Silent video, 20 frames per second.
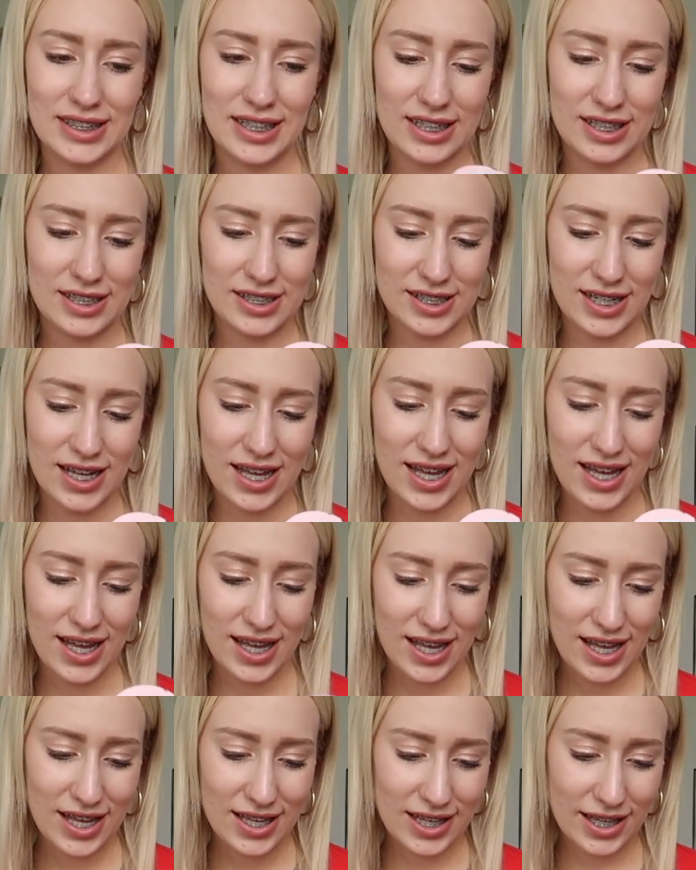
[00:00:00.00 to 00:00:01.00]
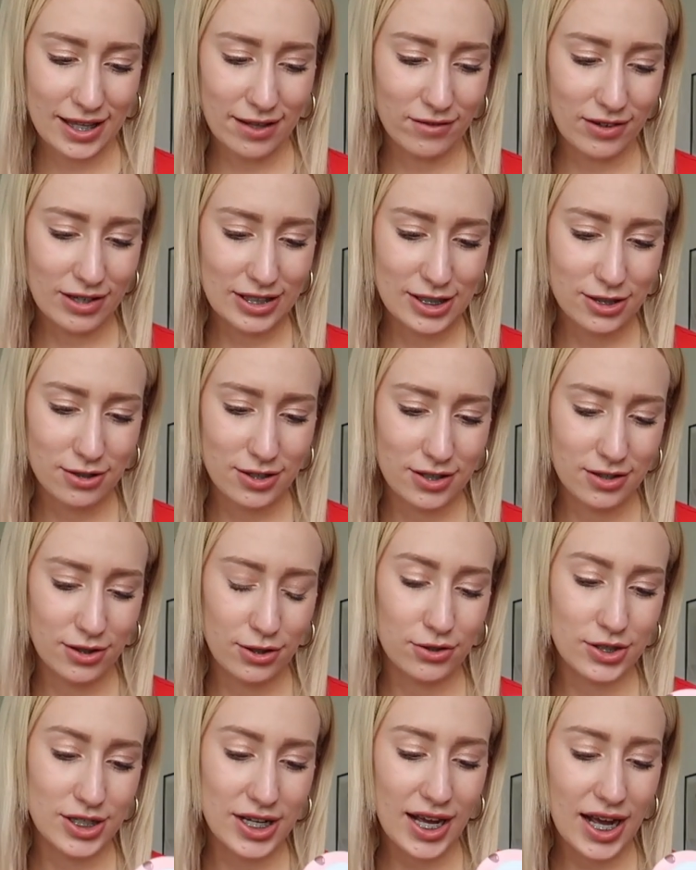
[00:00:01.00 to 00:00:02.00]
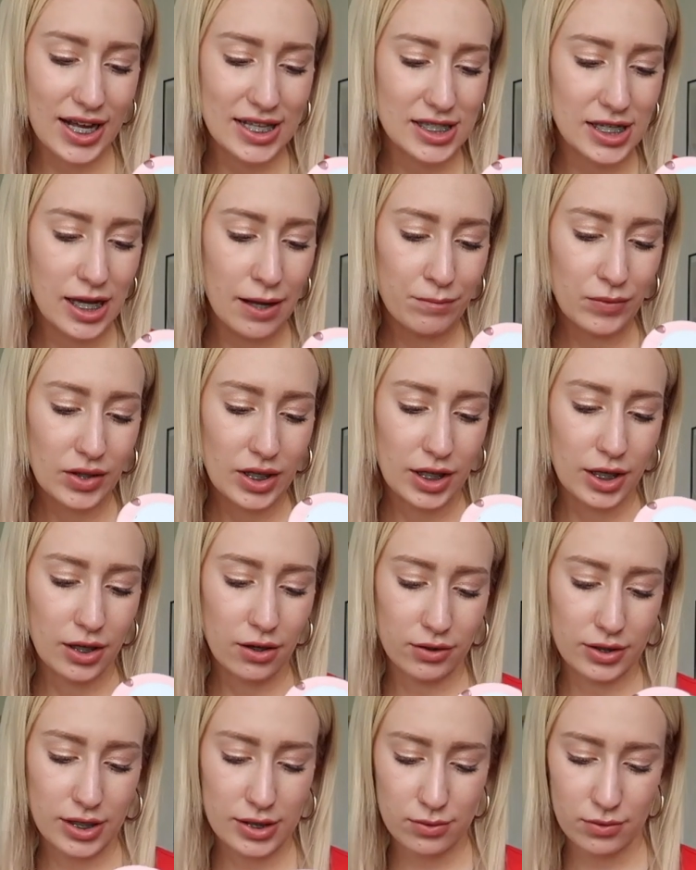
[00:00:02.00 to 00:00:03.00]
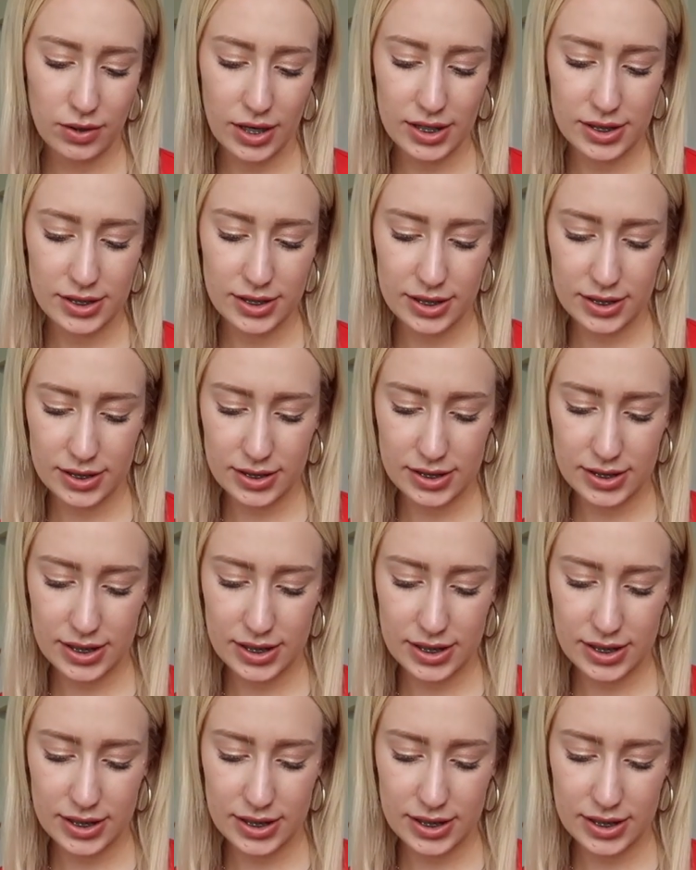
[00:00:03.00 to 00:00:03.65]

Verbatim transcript: Także ja nie mogę się doczekać i one, słuchajcie,